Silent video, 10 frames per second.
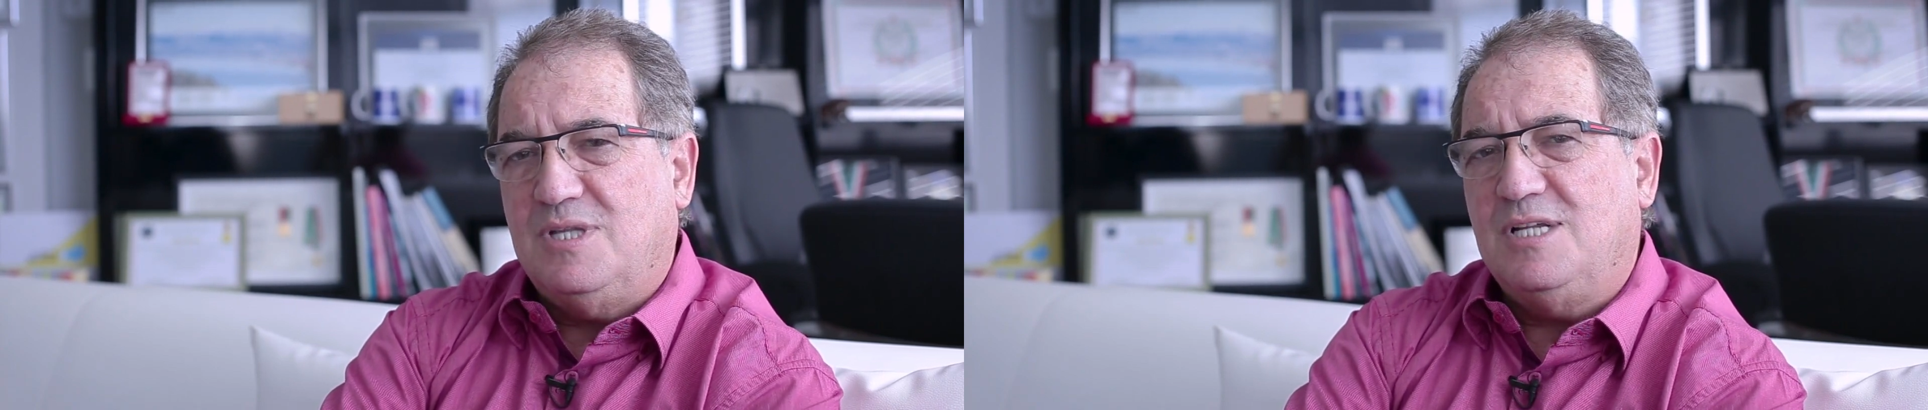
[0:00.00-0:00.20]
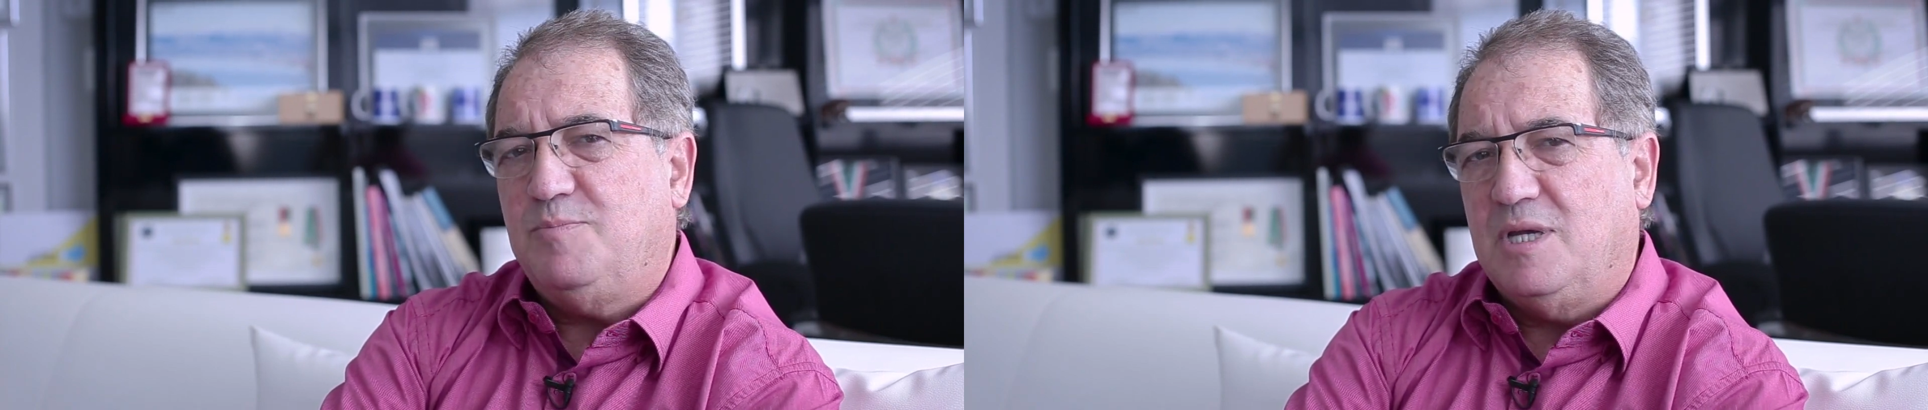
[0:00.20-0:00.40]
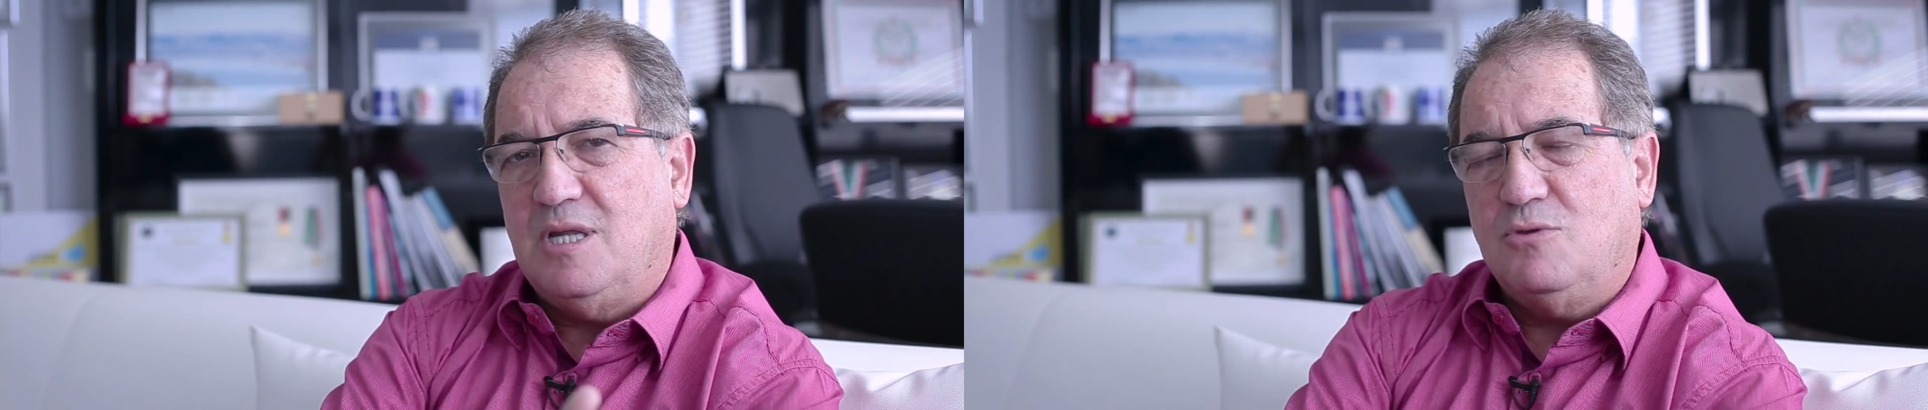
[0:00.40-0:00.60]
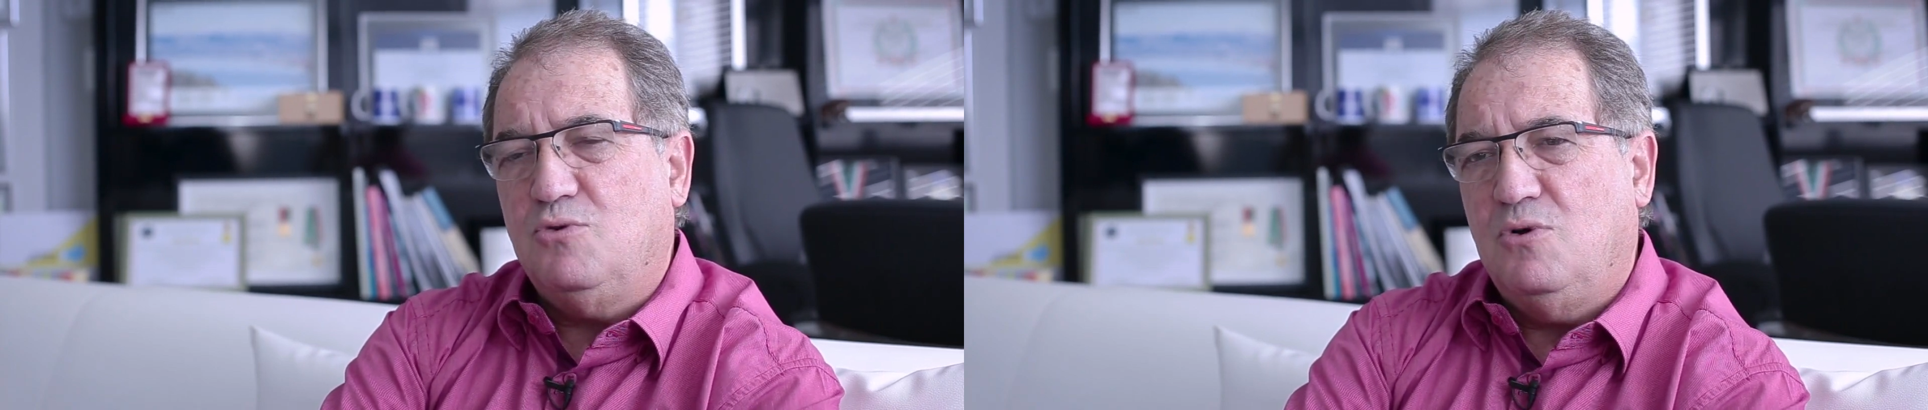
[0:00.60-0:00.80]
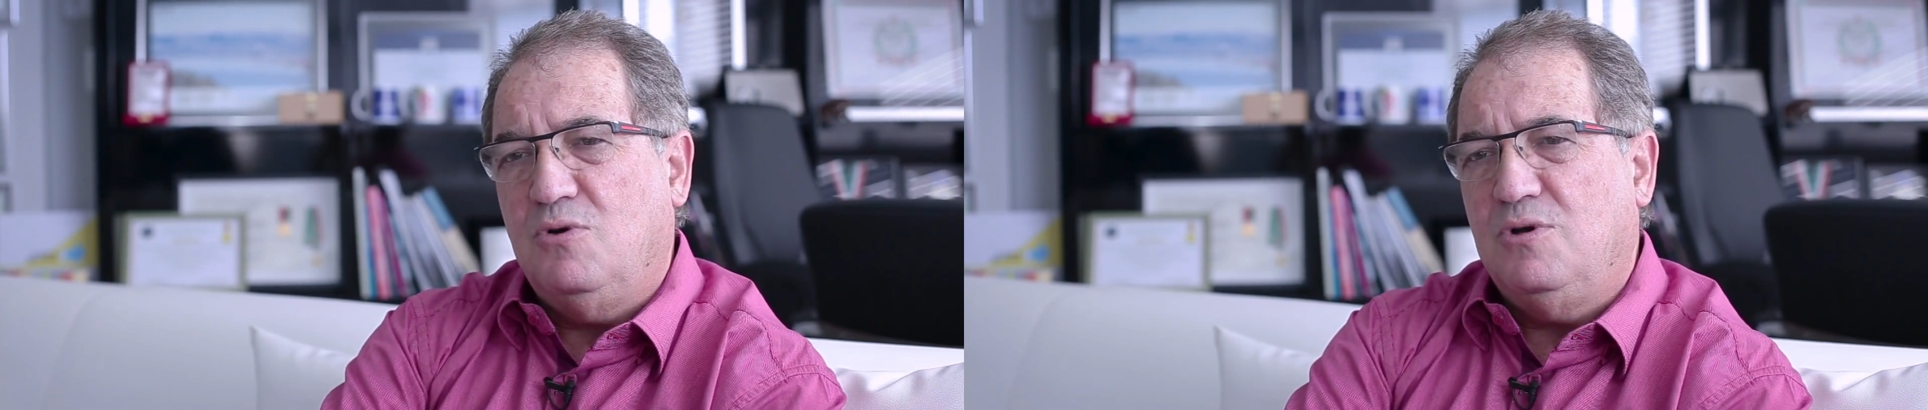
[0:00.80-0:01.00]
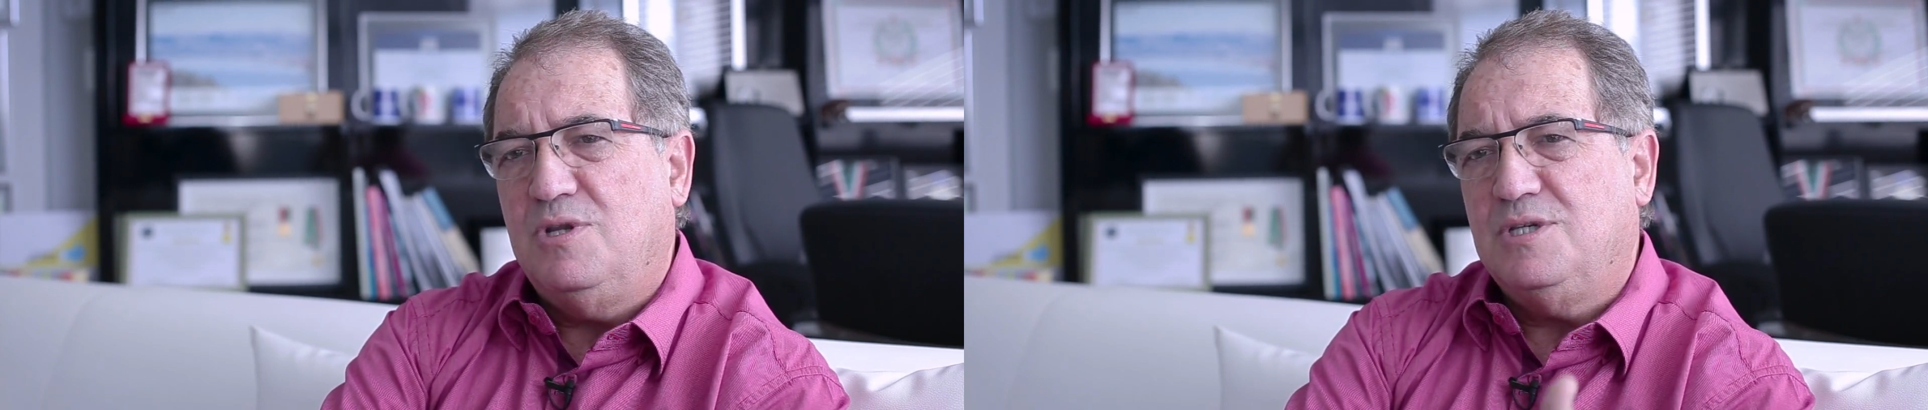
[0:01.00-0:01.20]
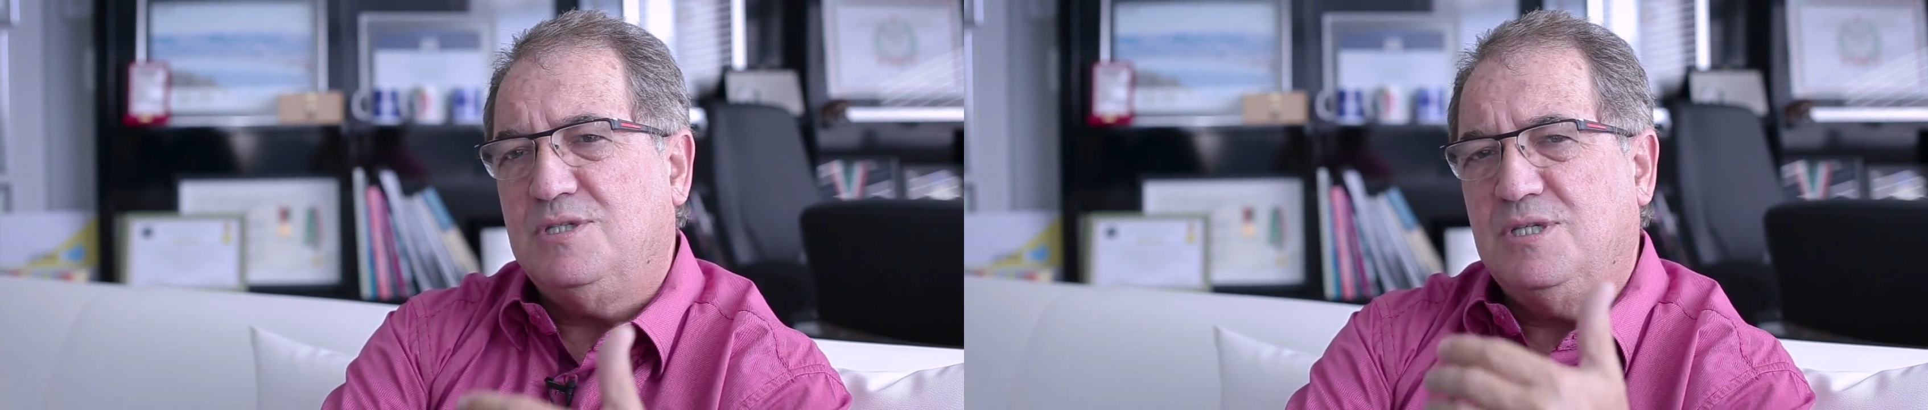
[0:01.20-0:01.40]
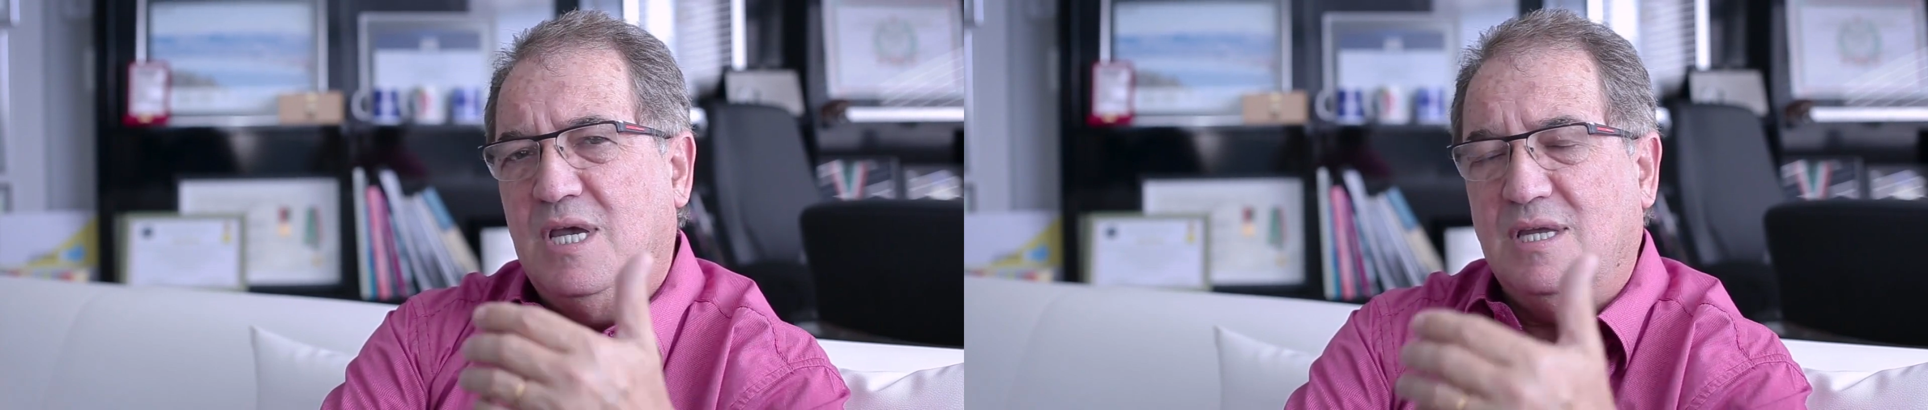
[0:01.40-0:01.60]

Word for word: telespectadores,